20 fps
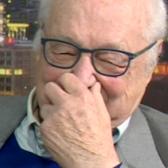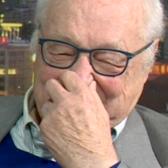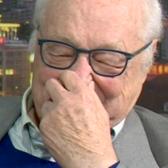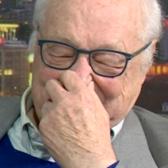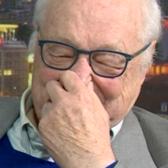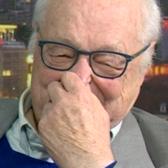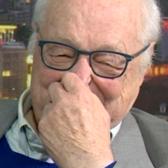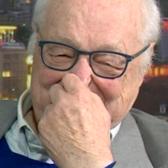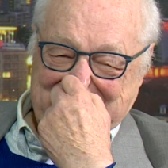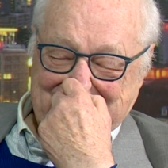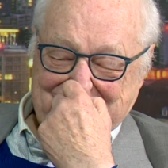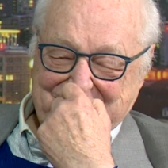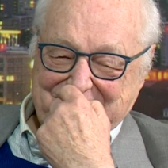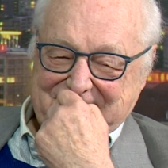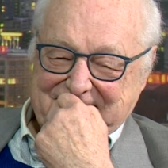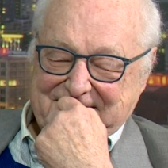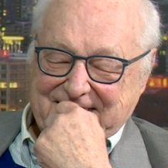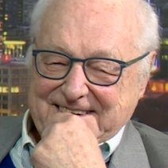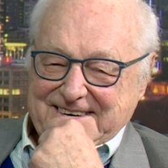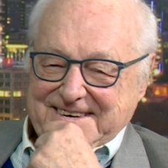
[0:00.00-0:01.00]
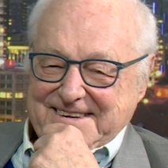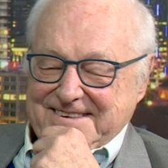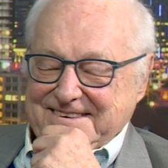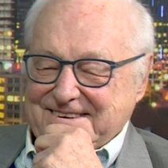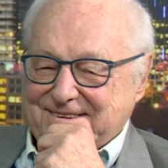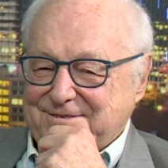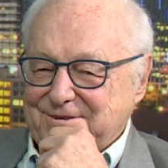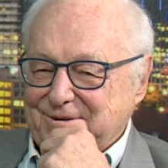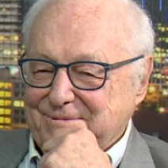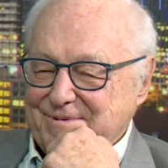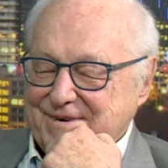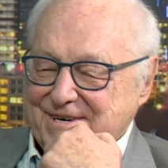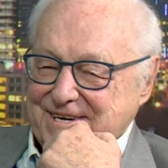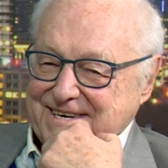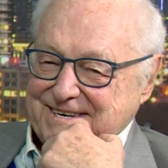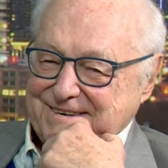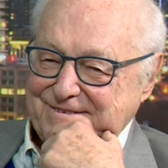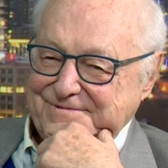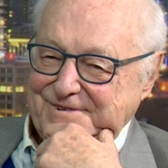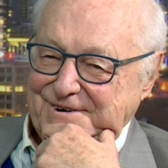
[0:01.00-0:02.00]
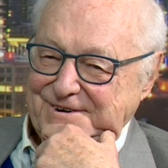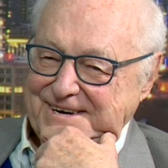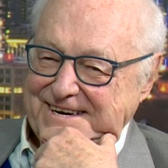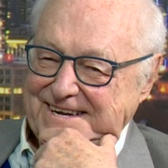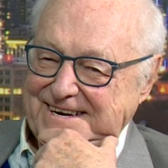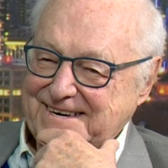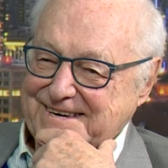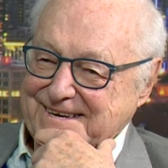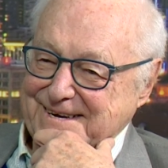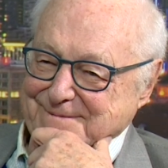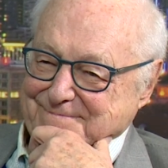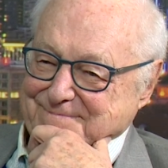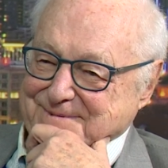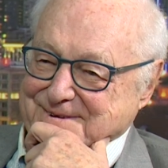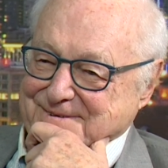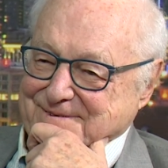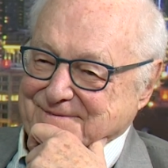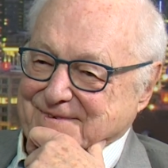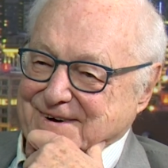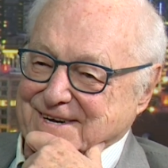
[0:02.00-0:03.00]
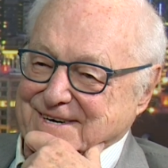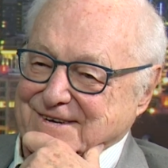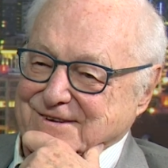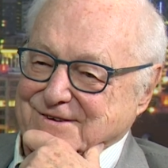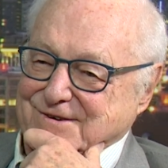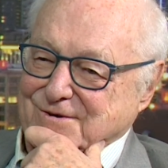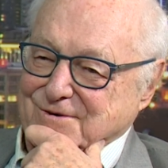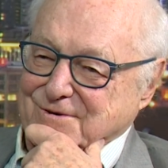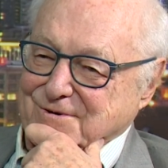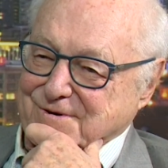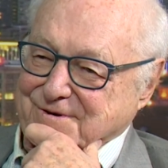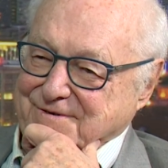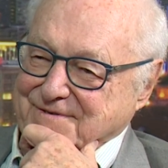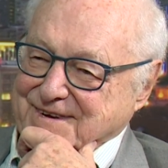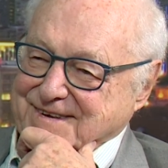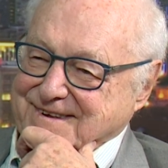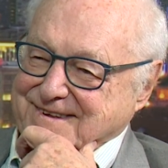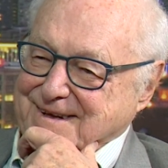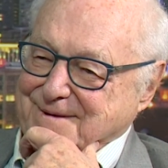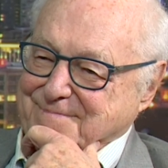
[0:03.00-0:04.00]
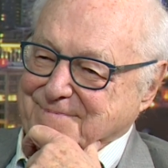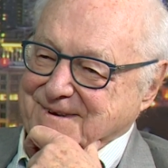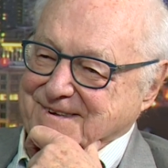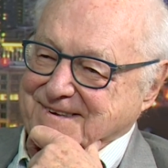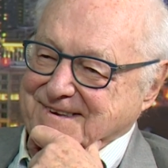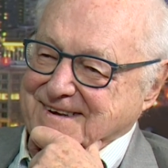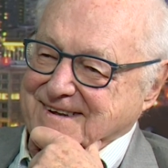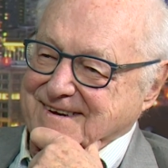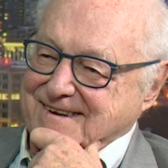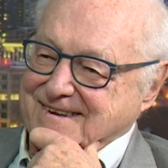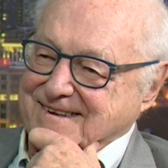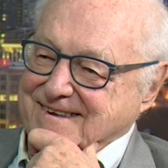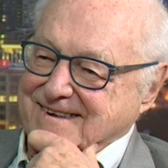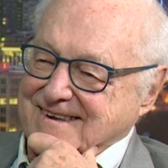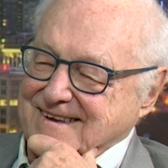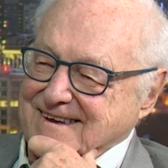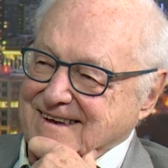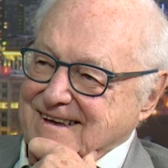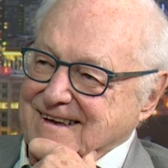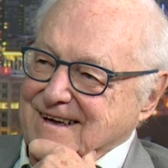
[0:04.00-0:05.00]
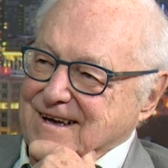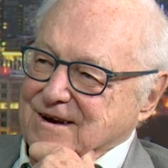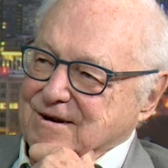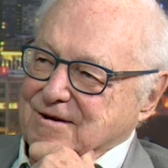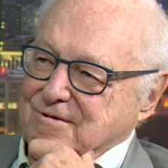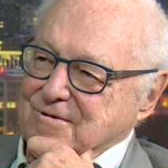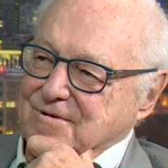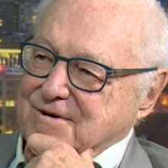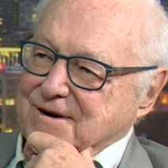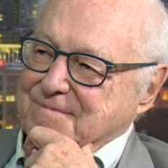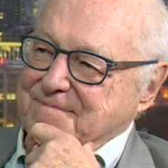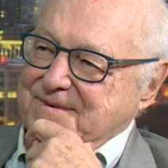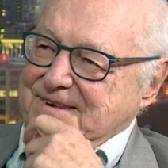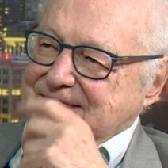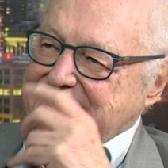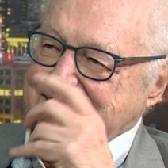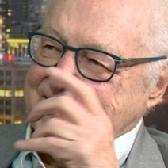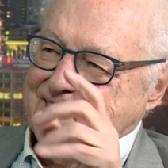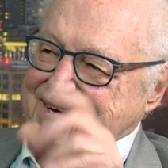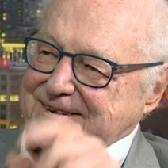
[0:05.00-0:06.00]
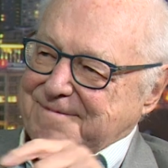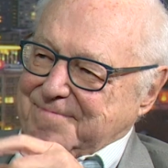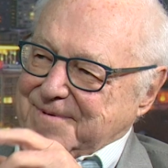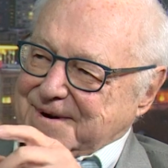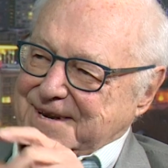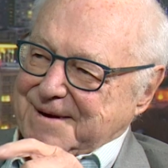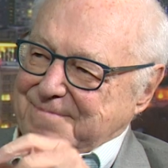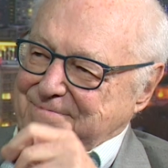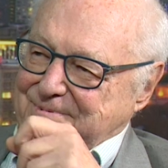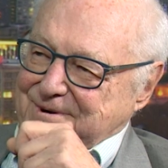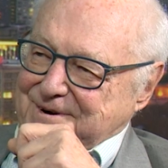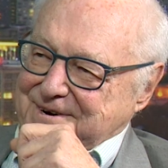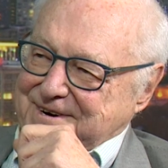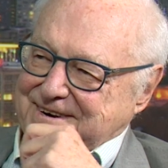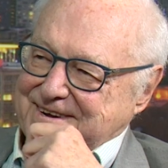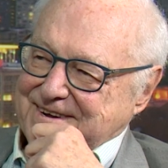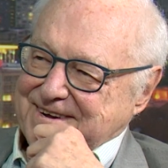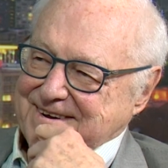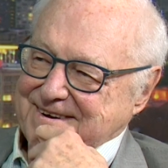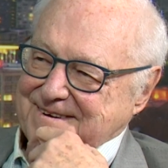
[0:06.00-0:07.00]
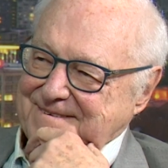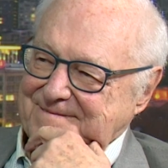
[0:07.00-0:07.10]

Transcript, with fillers: Und wie haben Sie denn diese turbulente Woche erlebt? War das klug, was da passiert ist? Klug im Sinne der SPD-Politik?